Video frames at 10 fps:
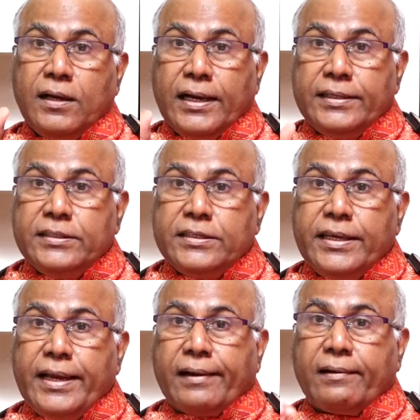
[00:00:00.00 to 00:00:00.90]

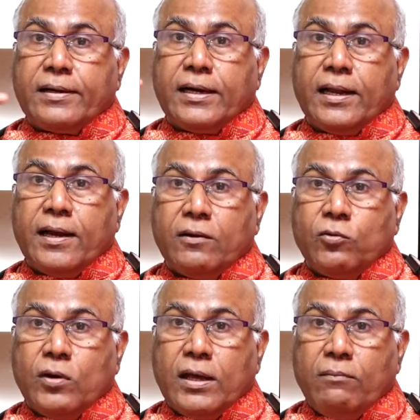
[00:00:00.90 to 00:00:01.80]
గంజి ఎక్కడా
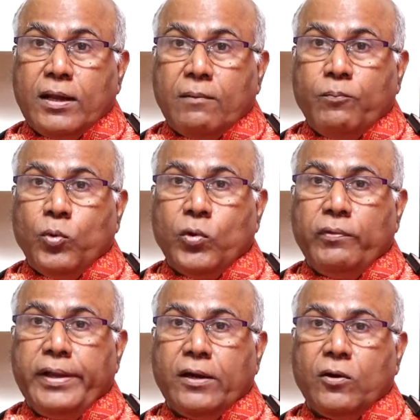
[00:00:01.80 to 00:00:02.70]
కూడా మన
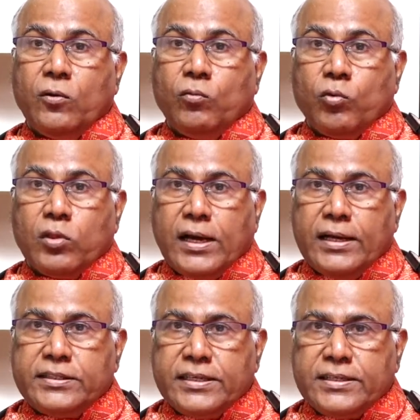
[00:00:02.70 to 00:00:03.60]
పూర్వీకులు వృధా
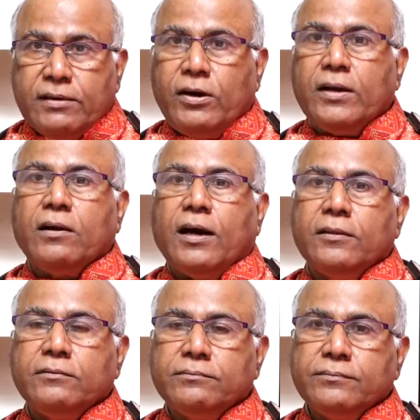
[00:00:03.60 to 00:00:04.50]
చేసేవారు
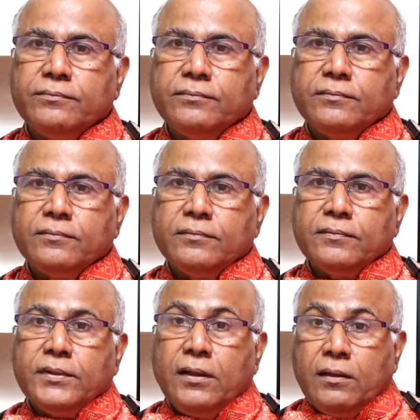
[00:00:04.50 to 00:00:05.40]
కాదు
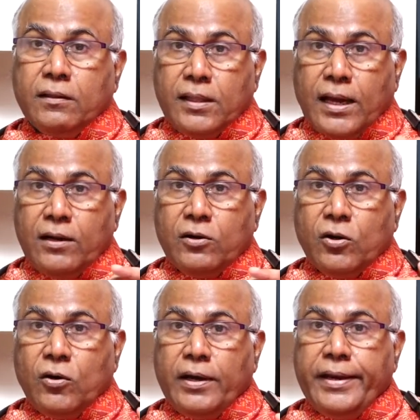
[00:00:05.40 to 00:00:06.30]

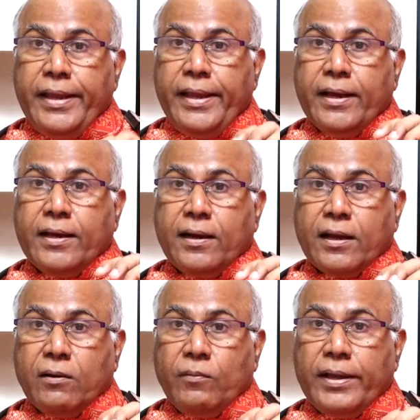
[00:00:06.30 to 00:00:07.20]
దాంట్లో అనేక
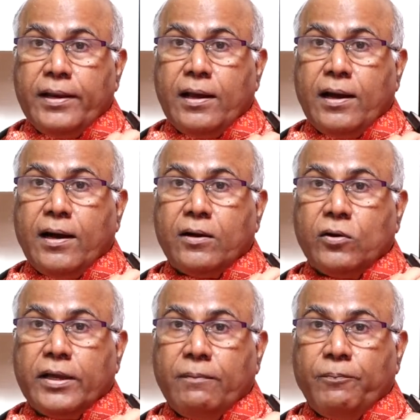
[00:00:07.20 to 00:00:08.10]
రకమైన
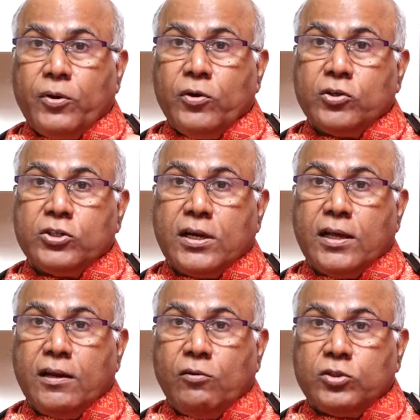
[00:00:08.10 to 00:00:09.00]
ఆరోగ్య
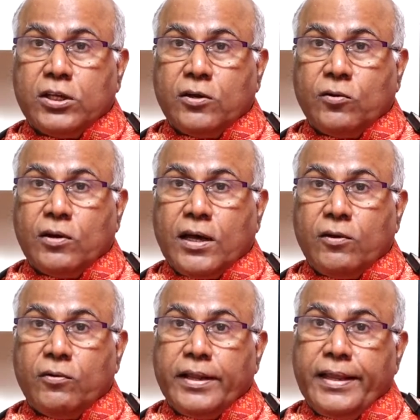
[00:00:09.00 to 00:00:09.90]
ప్రయోజనాలు ఔషధ
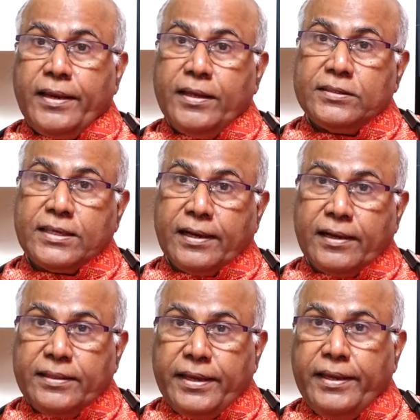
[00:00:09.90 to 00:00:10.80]
గుణాలు ఉన్నాయనే
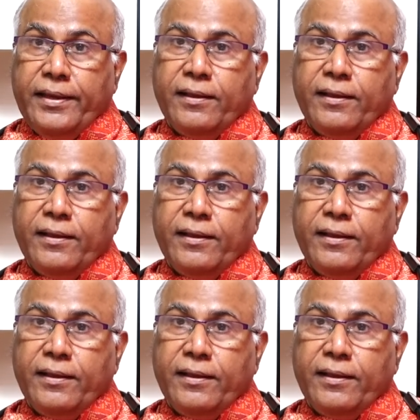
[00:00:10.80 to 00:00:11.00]
సంగతి